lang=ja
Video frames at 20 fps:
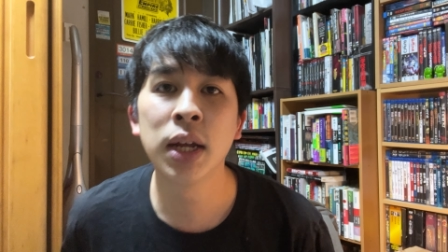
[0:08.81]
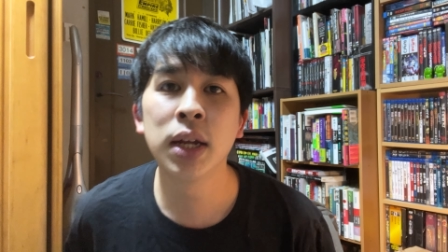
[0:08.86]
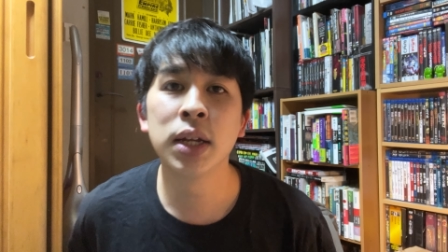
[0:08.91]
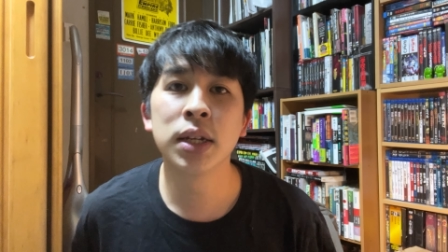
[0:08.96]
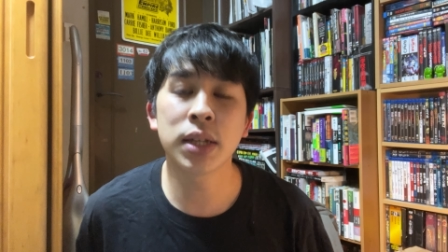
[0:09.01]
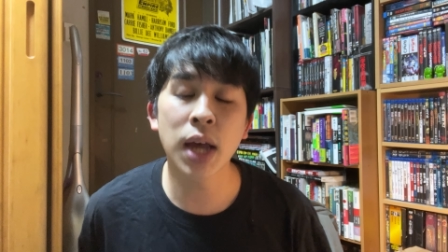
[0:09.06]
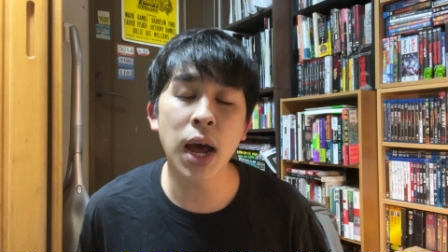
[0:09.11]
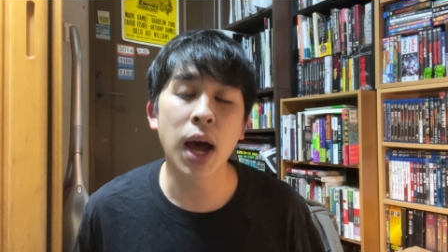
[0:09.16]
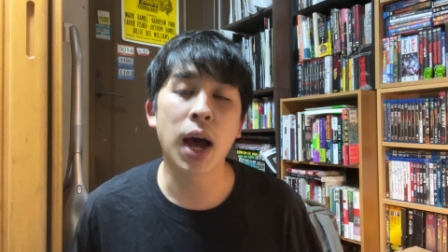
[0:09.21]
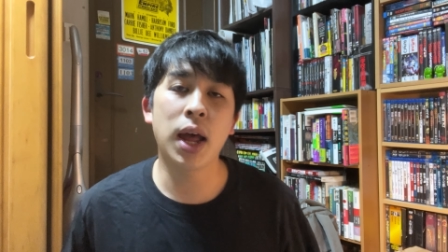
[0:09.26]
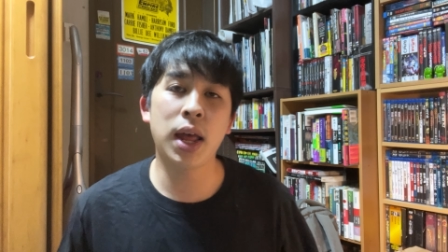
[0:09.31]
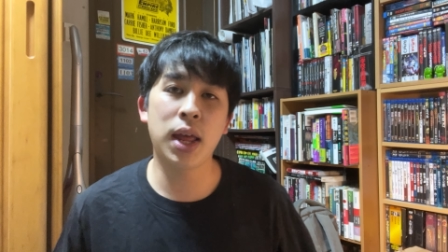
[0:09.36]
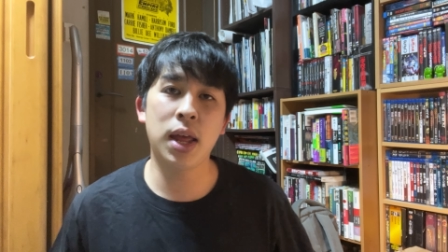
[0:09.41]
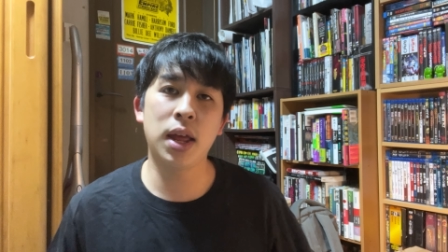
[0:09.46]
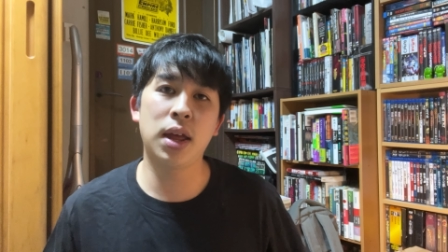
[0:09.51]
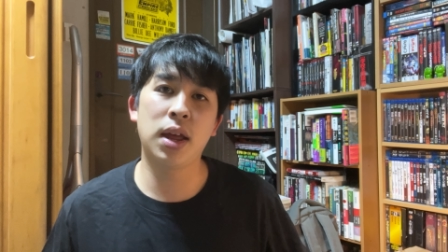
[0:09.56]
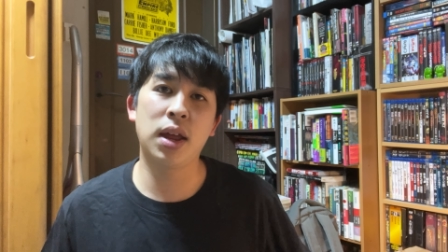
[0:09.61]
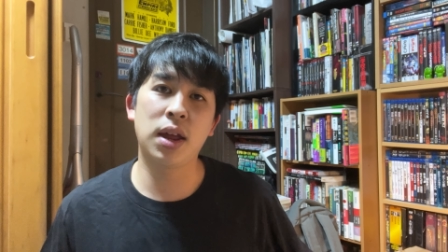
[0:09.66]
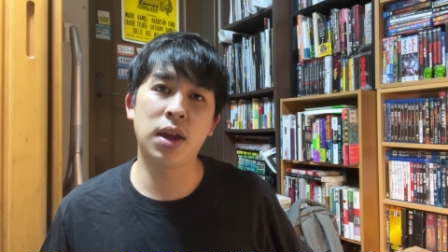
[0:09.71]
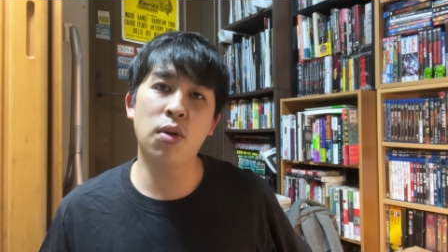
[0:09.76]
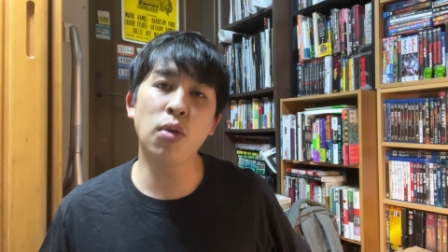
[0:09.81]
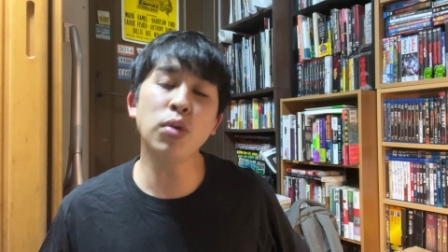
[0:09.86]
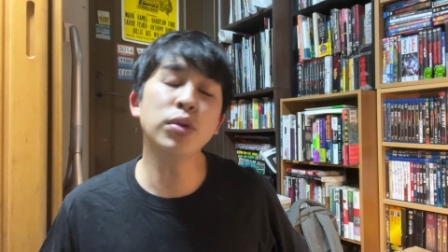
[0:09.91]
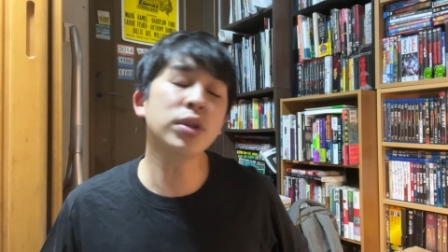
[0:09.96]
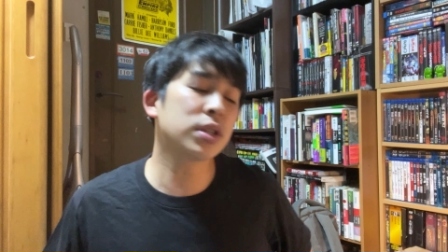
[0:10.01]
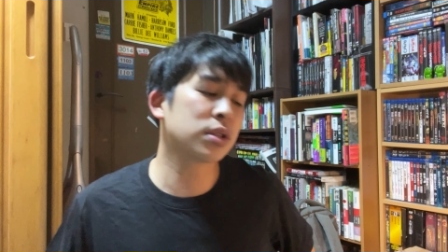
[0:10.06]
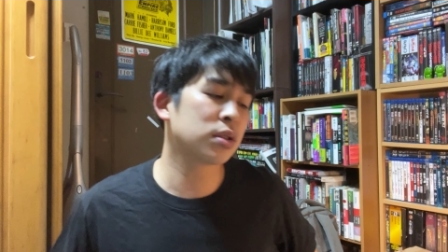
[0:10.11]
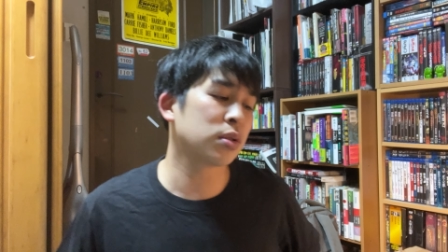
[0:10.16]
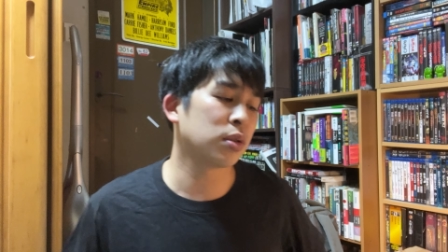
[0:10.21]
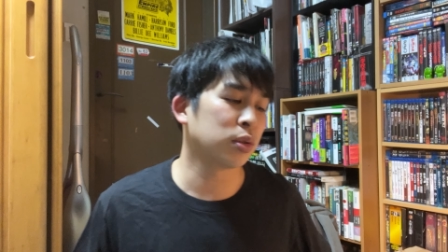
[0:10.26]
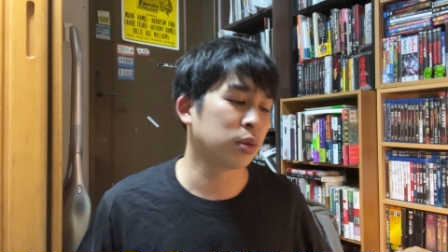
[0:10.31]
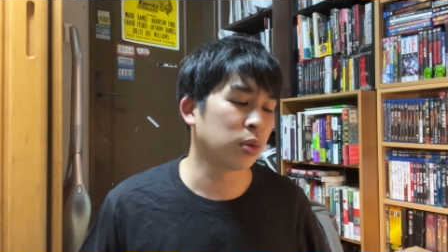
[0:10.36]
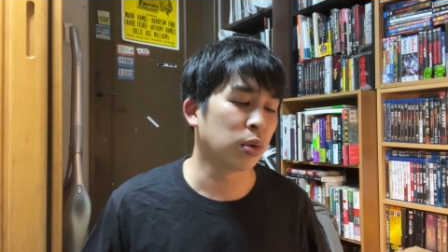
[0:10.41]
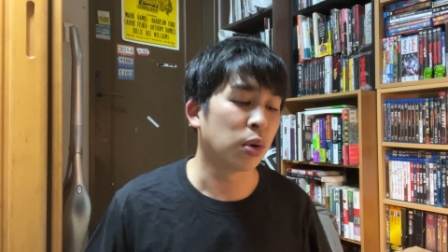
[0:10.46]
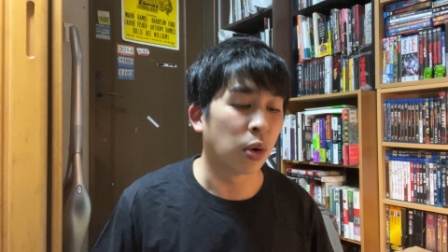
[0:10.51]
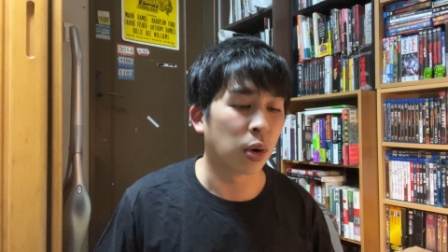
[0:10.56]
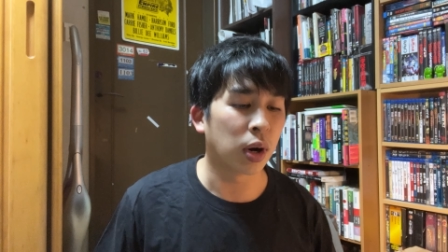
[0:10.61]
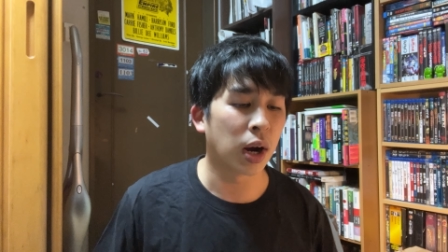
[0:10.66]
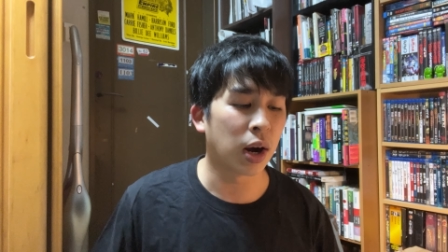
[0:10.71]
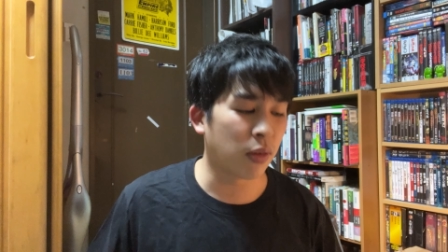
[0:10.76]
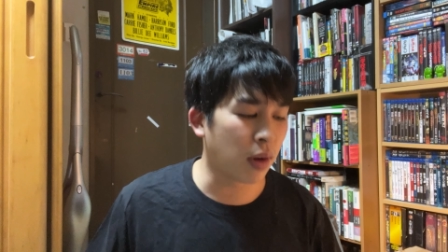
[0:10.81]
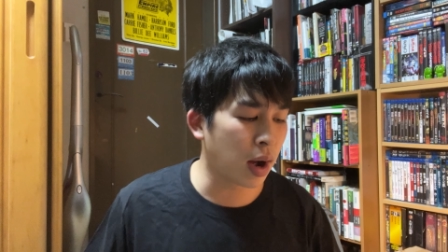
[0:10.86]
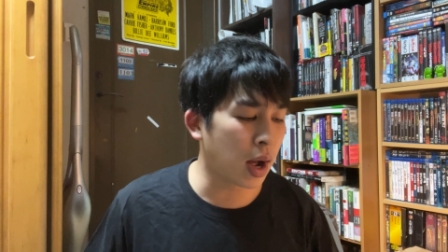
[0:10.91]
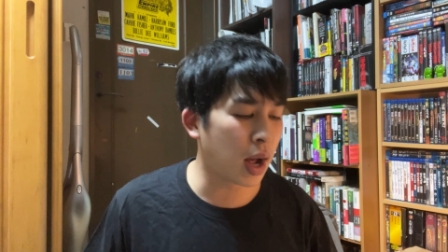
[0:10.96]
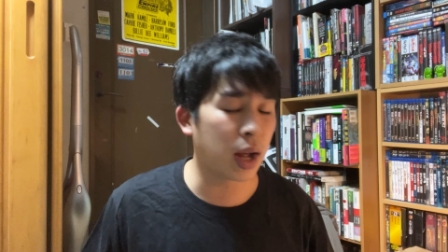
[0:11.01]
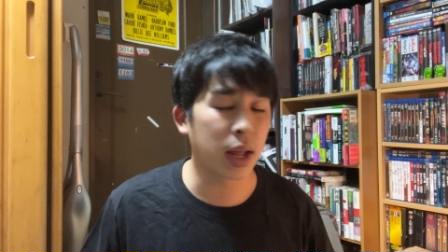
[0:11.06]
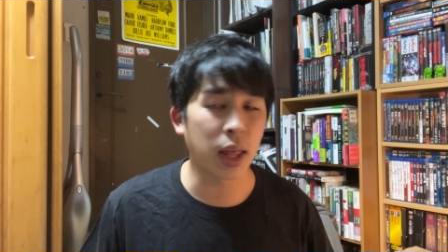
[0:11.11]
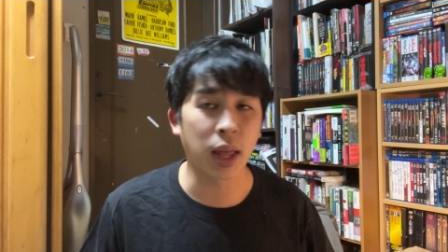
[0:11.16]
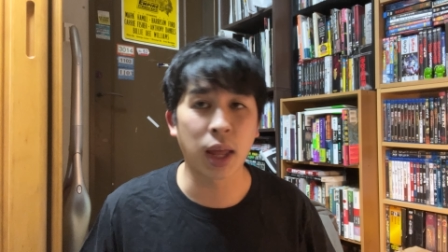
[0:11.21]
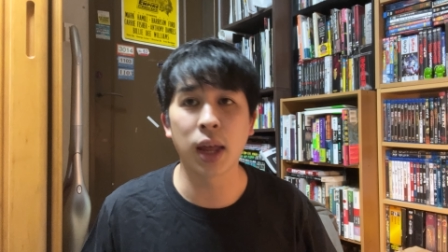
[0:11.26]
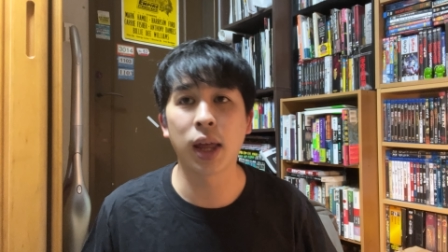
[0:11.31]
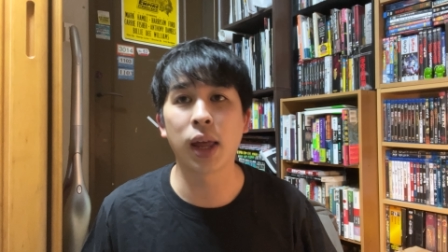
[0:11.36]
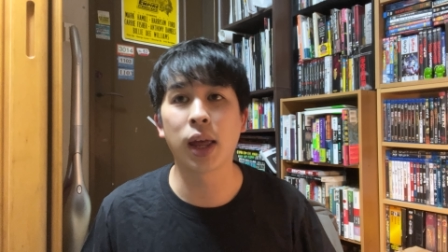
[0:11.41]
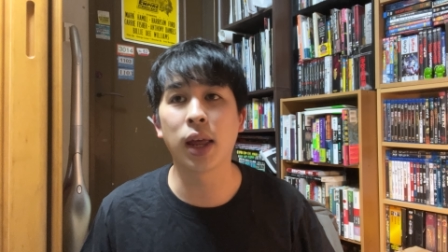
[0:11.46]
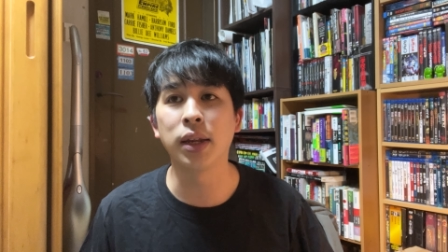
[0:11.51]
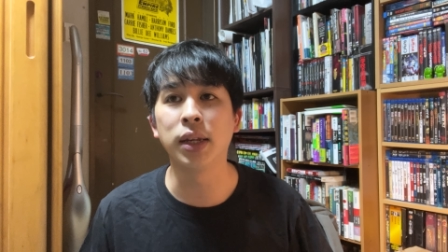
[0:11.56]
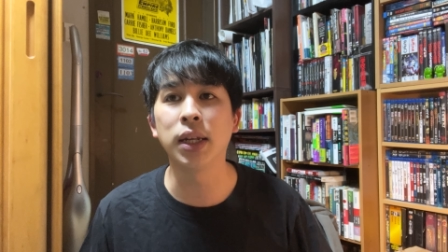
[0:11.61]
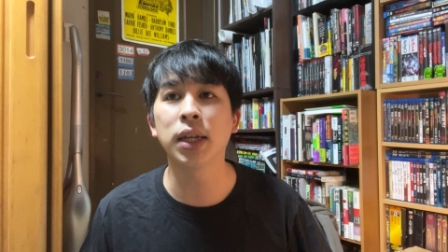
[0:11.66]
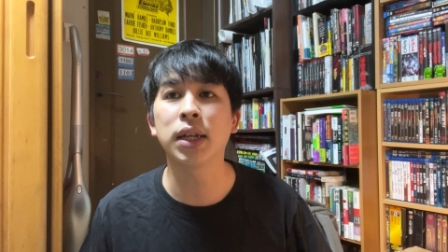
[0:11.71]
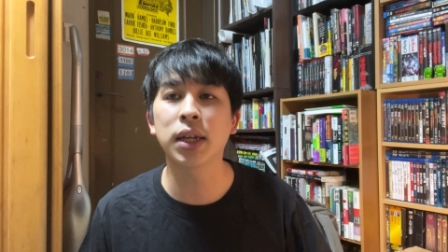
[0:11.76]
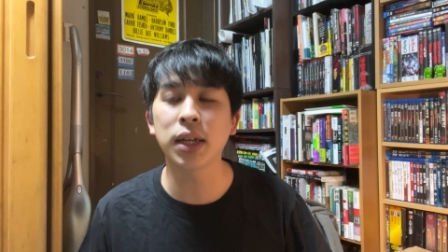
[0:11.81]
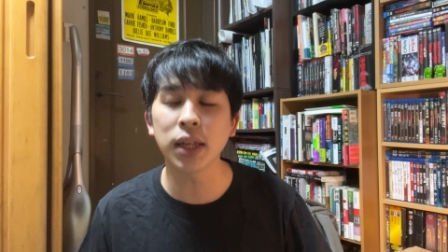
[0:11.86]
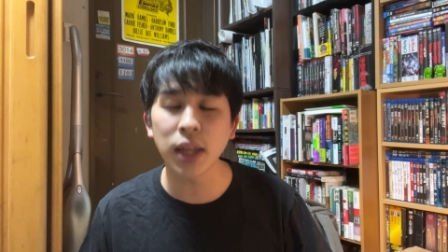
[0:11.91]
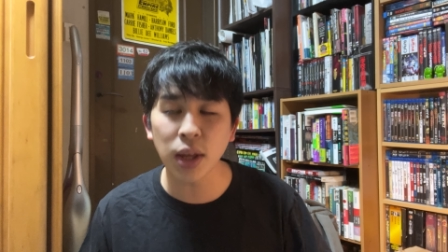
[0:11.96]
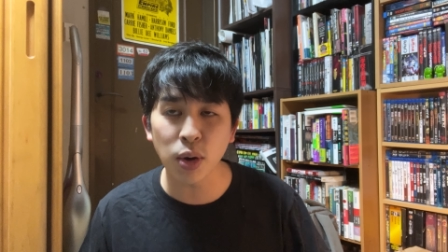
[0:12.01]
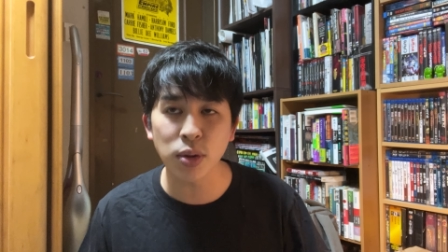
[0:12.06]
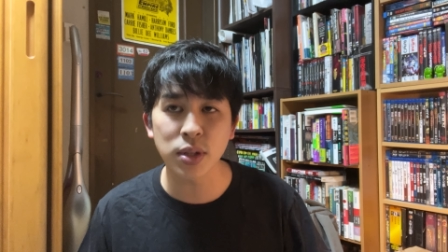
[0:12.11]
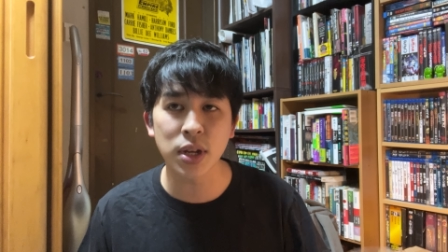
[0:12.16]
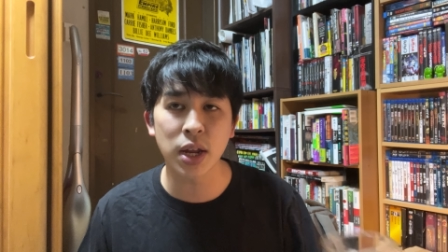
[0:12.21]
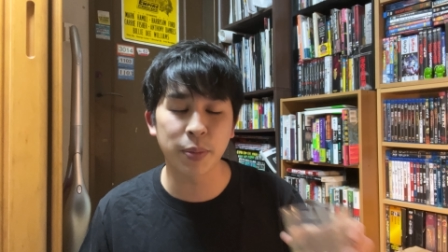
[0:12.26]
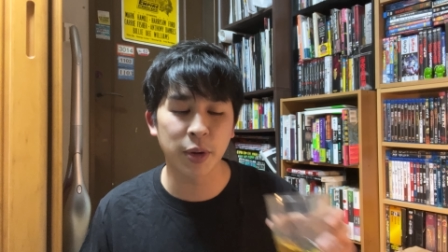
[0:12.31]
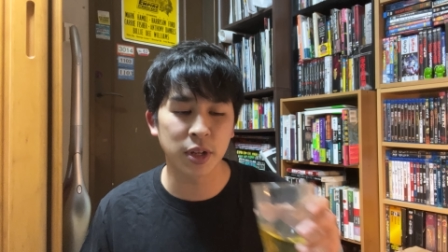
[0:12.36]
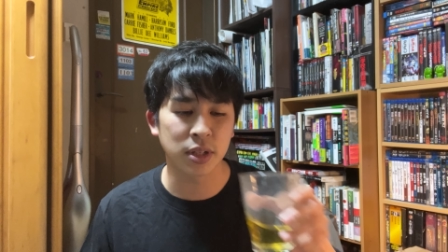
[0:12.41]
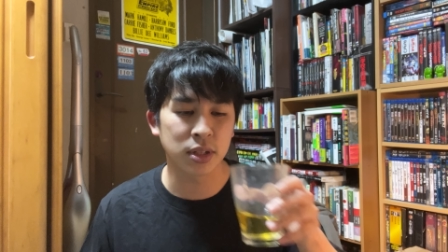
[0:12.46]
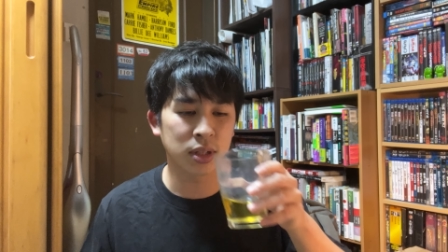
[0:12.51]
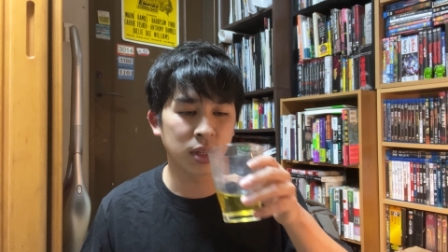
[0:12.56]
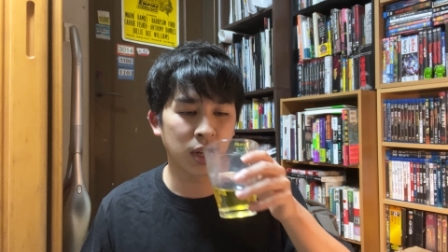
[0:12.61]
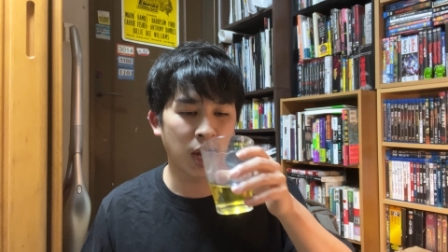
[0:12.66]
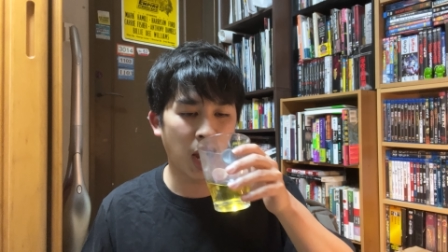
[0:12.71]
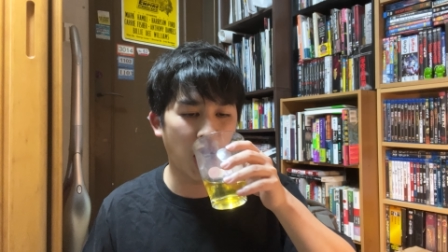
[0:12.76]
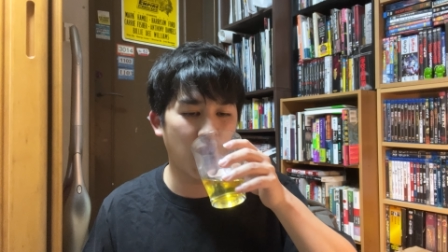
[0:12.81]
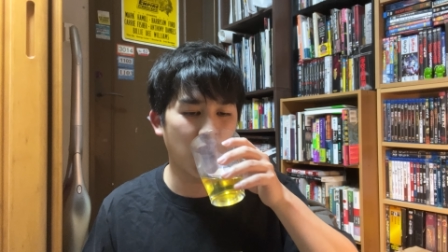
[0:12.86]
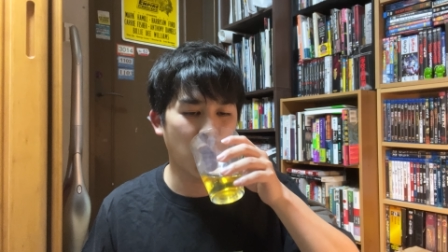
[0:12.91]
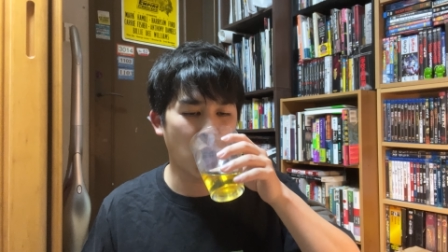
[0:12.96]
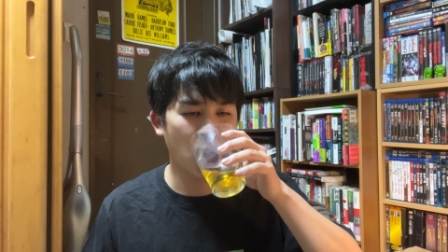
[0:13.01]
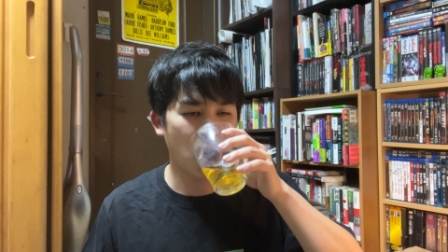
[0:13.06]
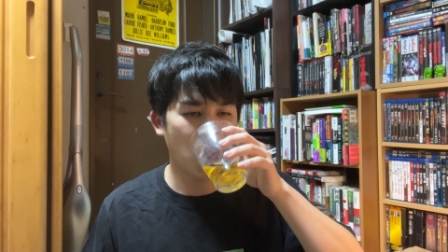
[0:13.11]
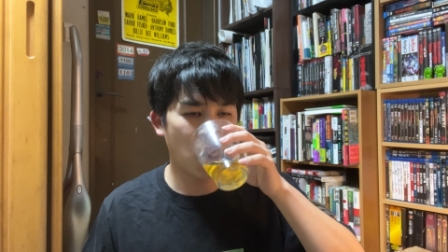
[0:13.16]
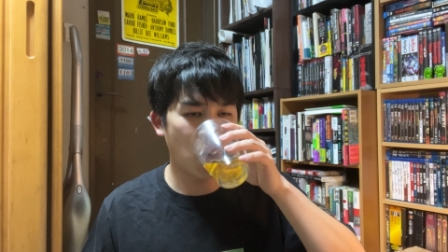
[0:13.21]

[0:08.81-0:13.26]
さあ、えー、本日の動画は、えー、日記でございます。はい。